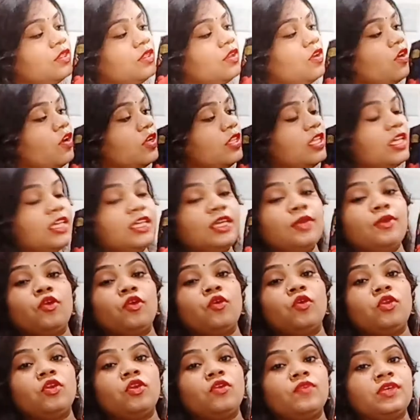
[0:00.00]
और देखिए
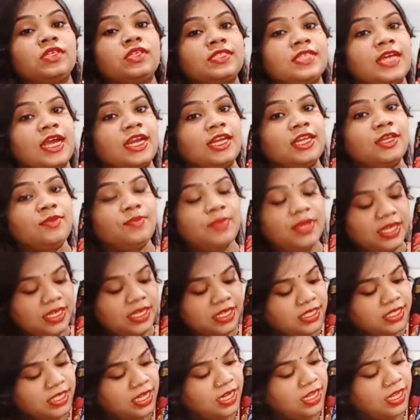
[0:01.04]
ऑल ओवर साड़ी में इस
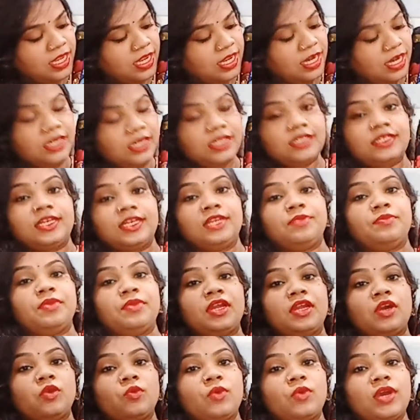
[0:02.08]
तरीके का डिज़ाइन बना
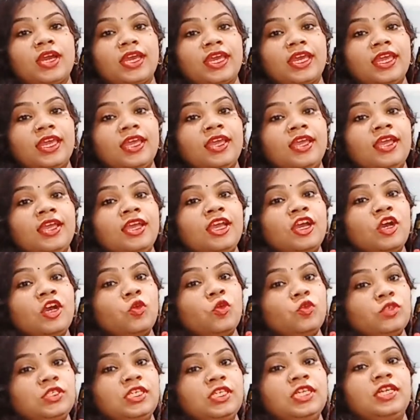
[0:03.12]
हुआ है
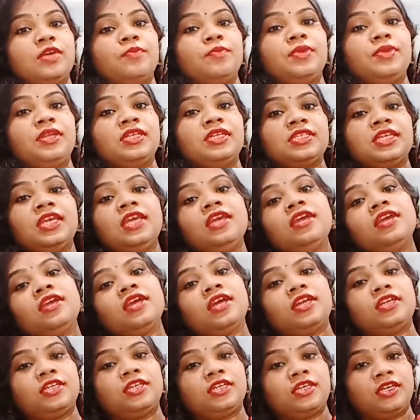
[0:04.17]
उसी कपड़े से
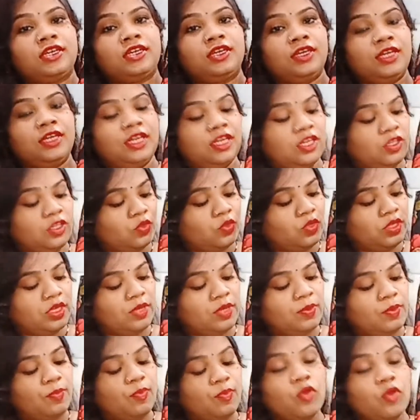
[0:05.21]
कट के तो ये भी
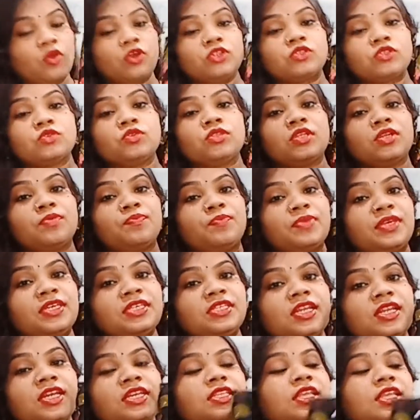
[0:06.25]
बहुत सुंदर पीस
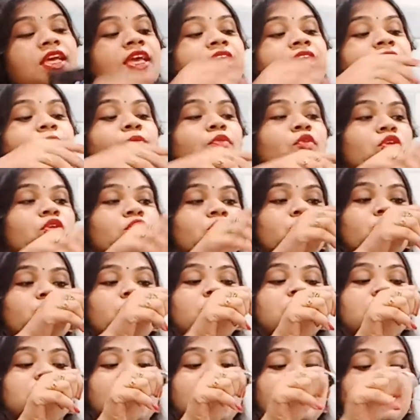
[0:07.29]
लगता है बहुत सुंदर
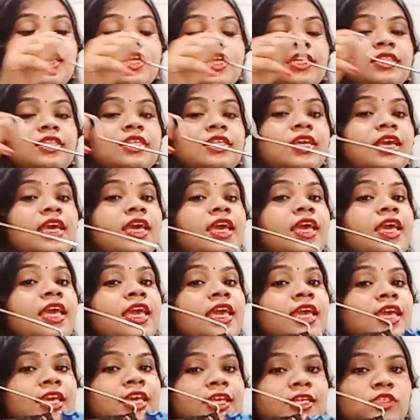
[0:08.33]
साड़ी लगती है
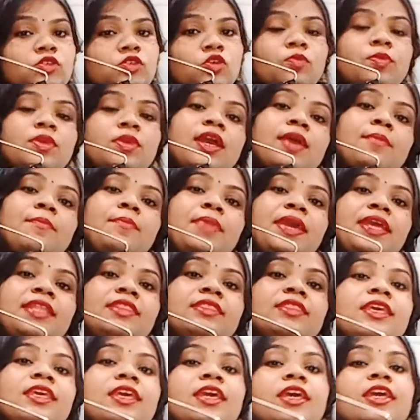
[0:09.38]
इसको भी आप
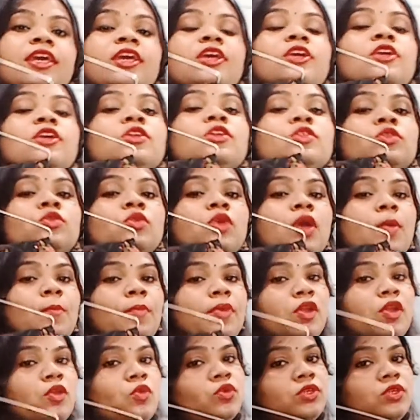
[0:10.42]
पहनते हैं तो आपका
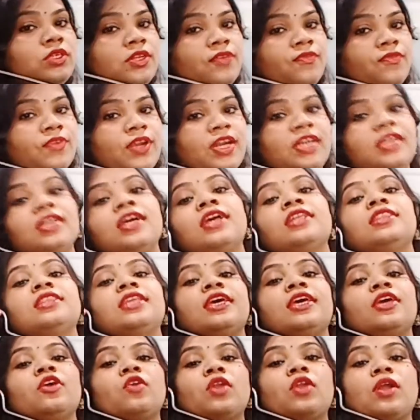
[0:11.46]
लुक डिफरेंट आता है
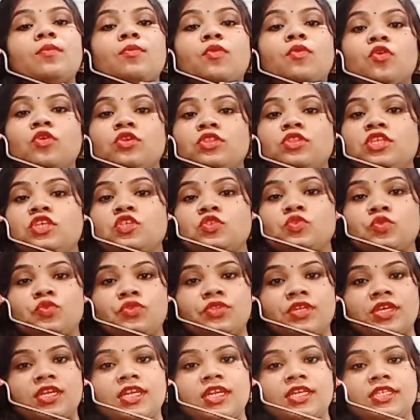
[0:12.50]
और आप बहुत ही
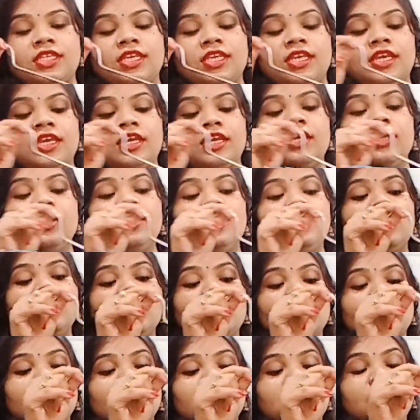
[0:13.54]
सुंदर लगते हैं तो
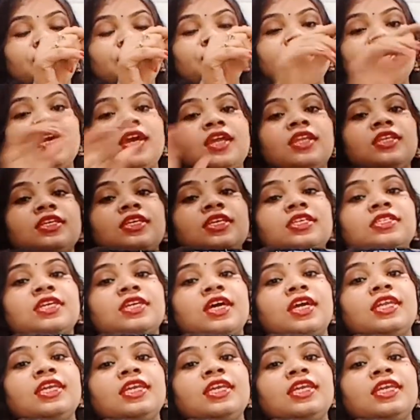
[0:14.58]
ये भी हल्की साड़ी